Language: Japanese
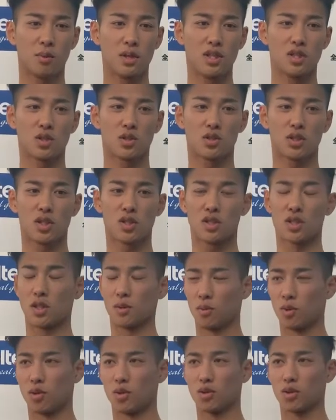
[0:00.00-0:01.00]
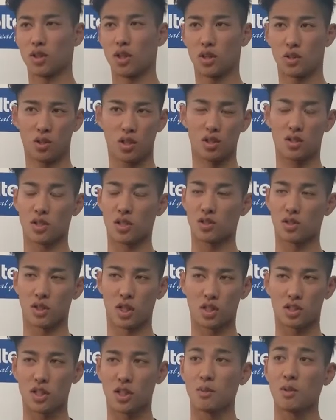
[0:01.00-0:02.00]
ベンチの選手でも点取れる選手は
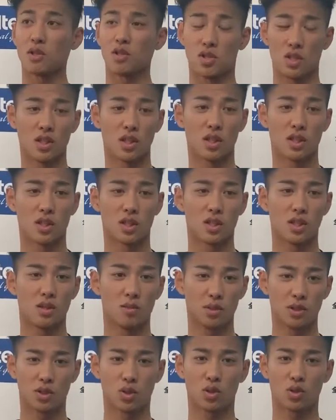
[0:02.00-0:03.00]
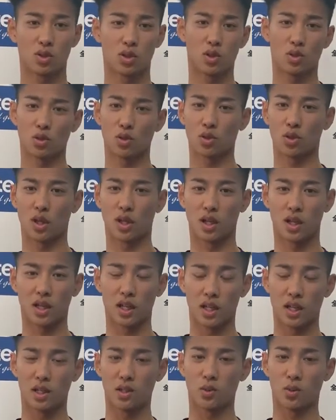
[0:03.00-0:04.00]
たくさんいますし、まあ、それこそ今日取った
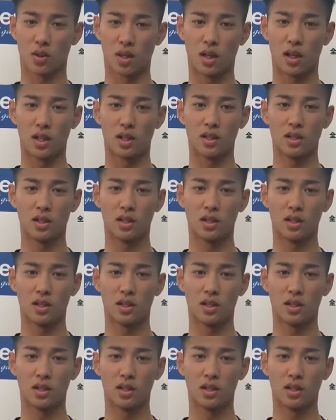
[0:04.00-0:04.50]
かけるとか、